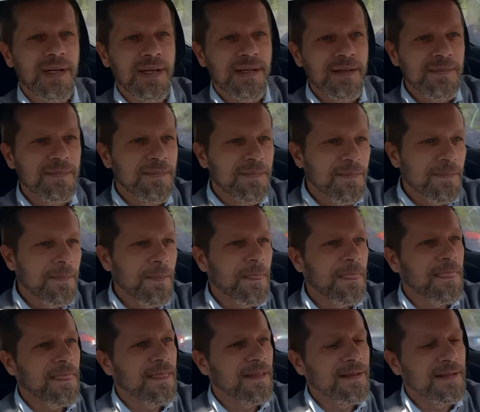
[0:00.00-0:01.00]
Eh.
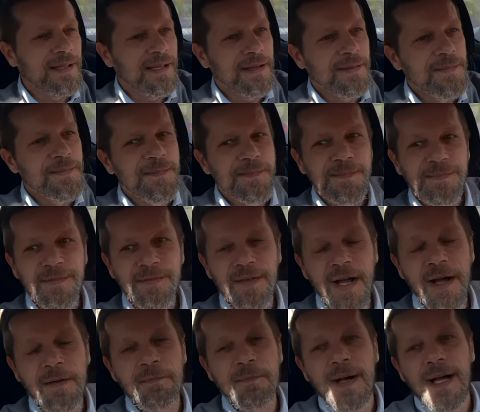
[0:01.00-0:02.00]

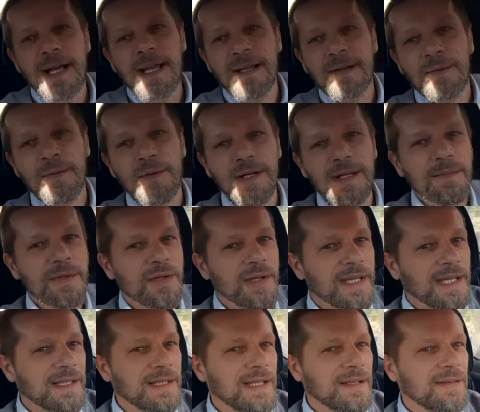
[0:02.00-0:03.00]
Vabbè, eh, cuore mio,
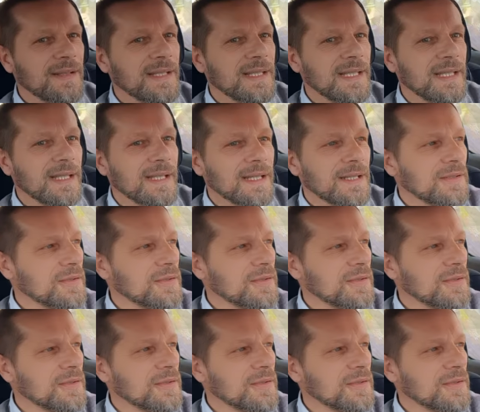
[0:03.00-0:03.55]
che deve dire?